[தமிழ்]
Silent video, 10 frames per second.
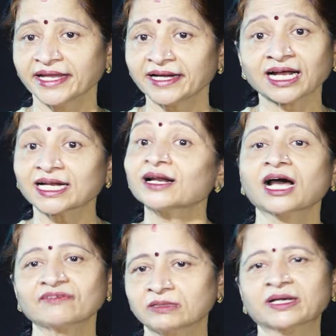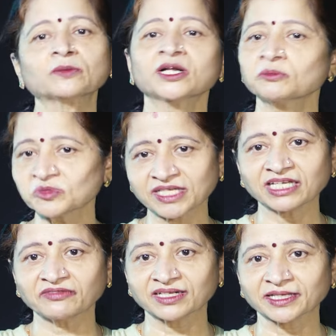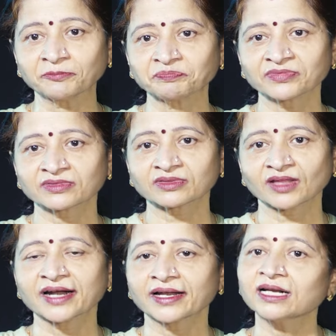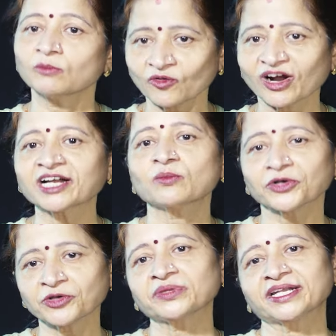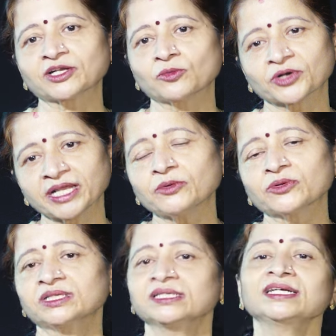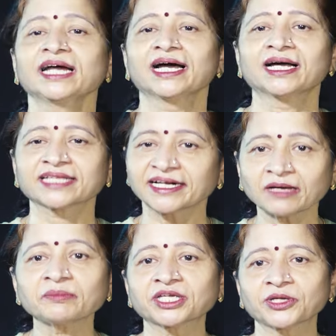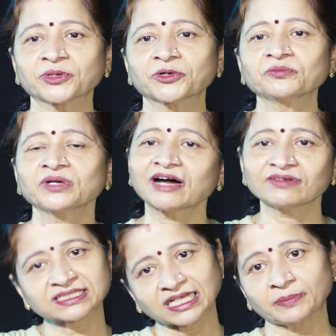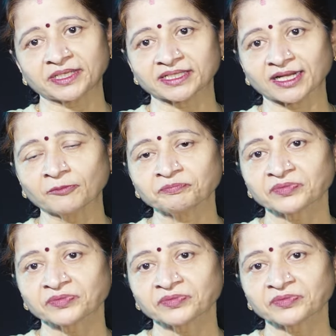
ஏனானா அவள் மறுமணமும் செய்யவில்லை தானால் வாழ முடியும் என்ற ஒரே ஒரு தன்னம்பிக்கையுடனும் அவள் செயல்படுகிறாள்